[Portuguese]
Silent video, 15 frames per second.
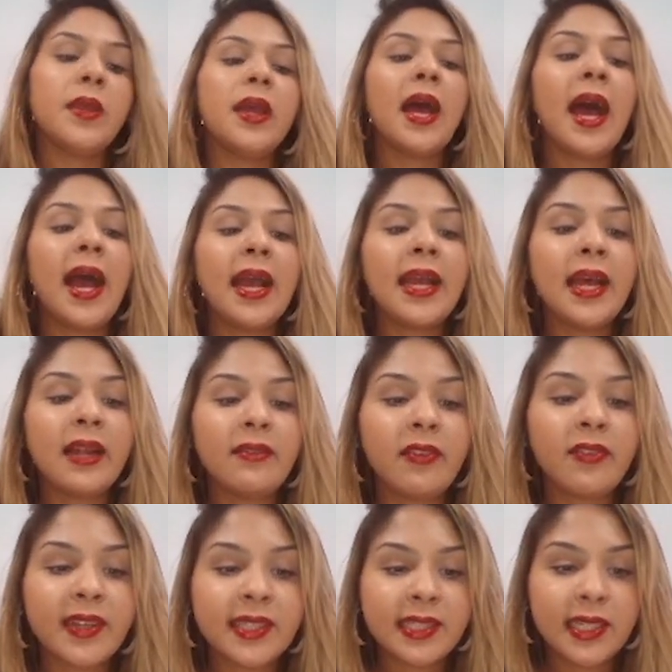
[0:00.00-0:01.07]
Aí ela vai
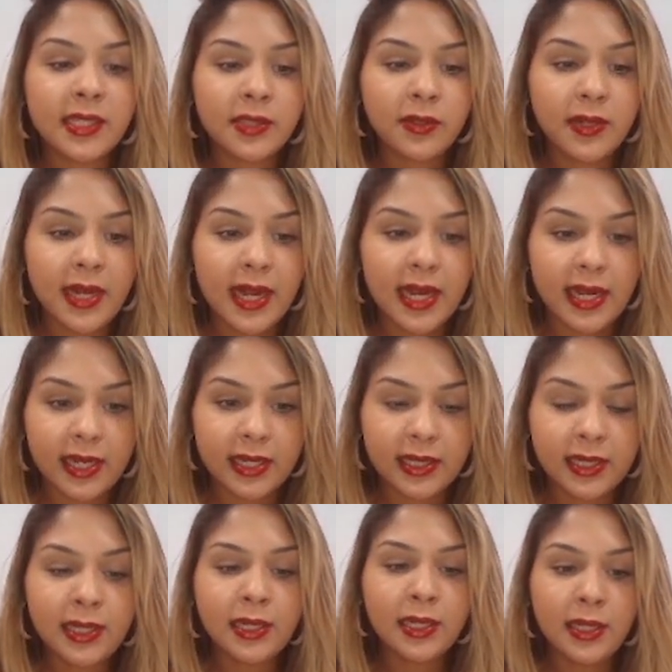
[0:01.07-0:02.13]
ficar
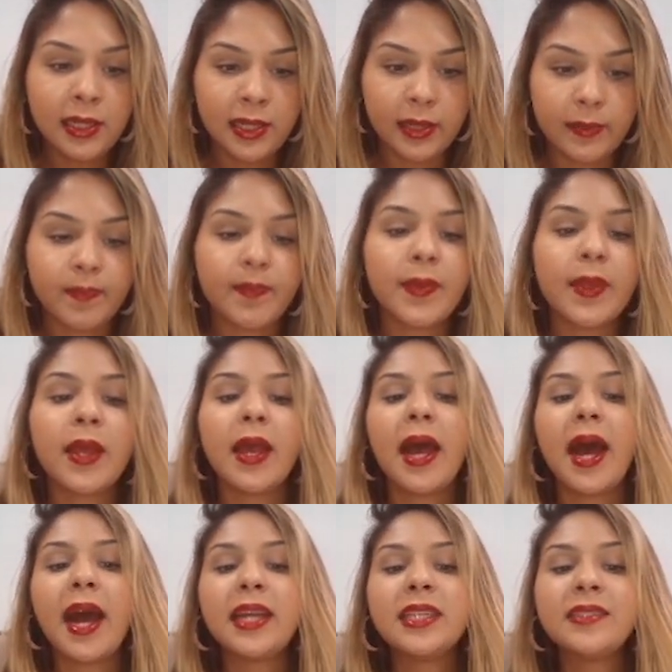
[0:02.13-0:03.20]
selecionada aqui.
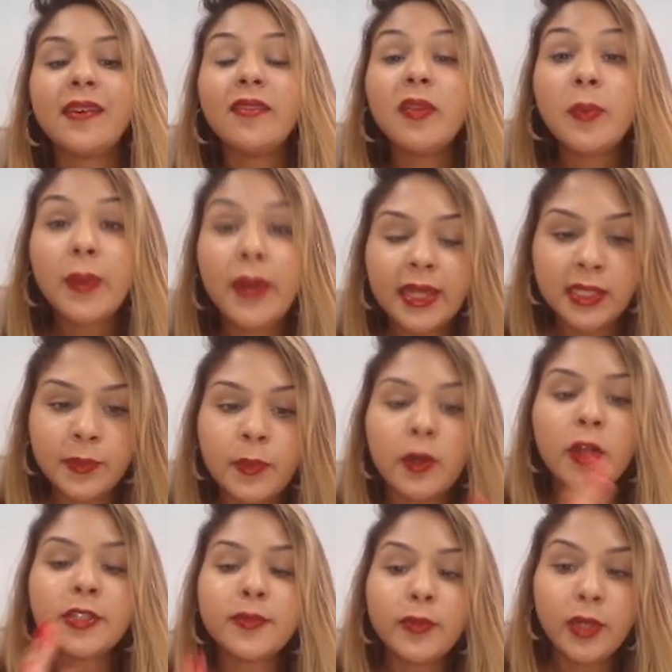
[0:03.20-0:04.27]
Aí você vai vir para esse
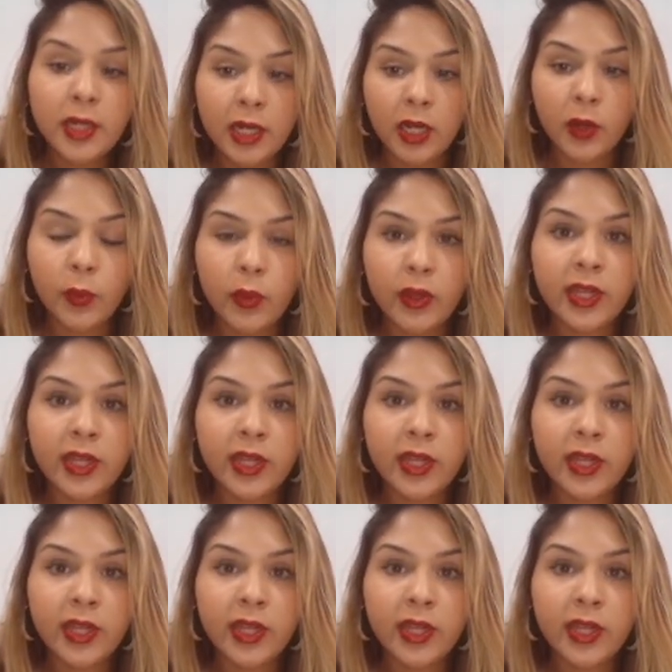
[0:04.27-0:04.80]
próximo campo, que é